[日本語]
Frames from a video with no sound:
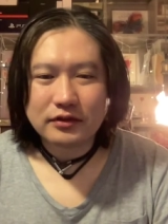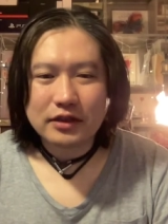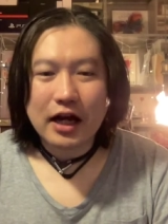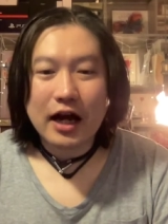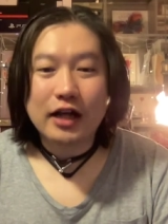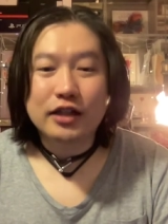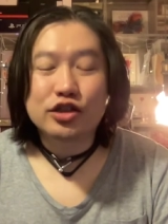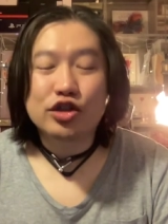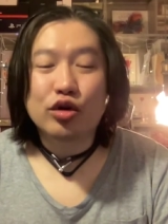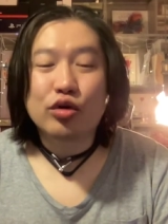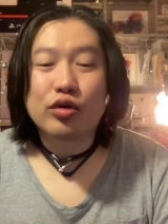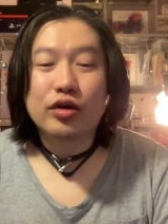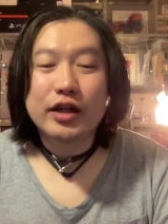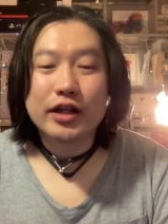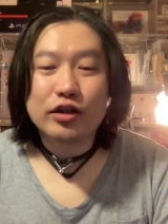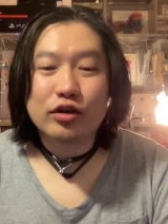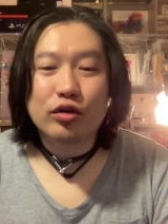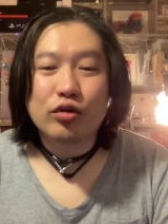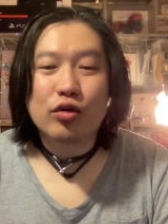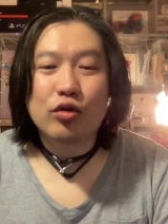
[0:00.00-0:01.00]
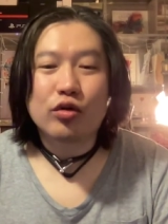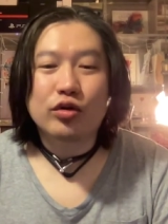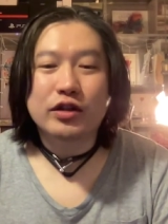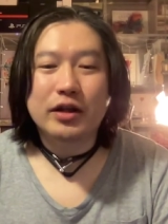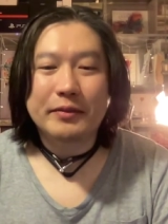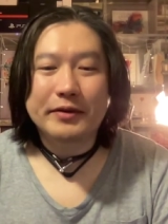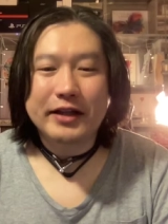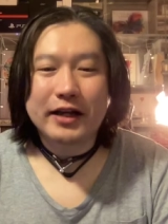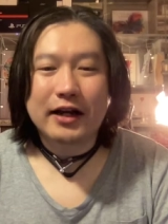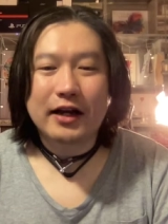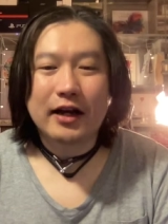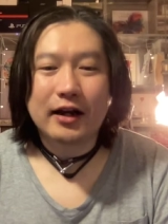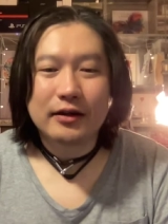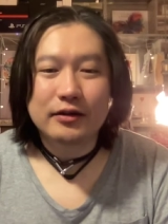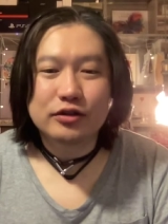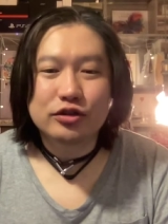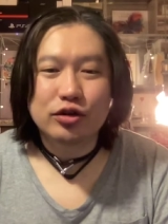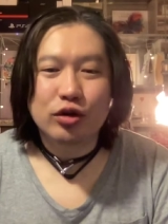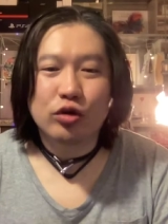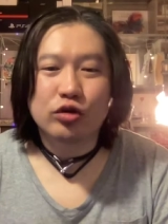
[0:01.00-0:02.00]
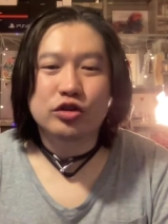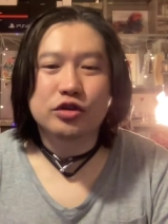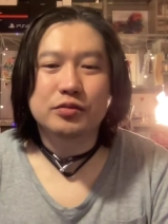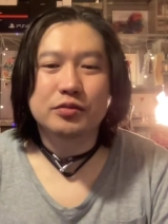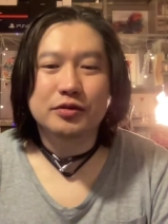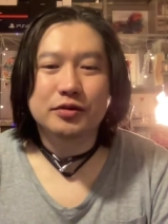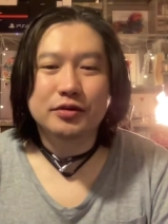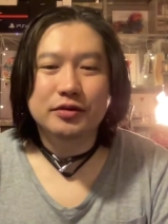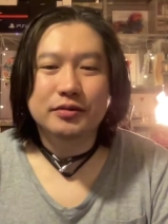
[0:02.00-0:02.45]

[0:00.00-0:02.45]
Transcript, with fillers: あチョコレート5個食べたか5粒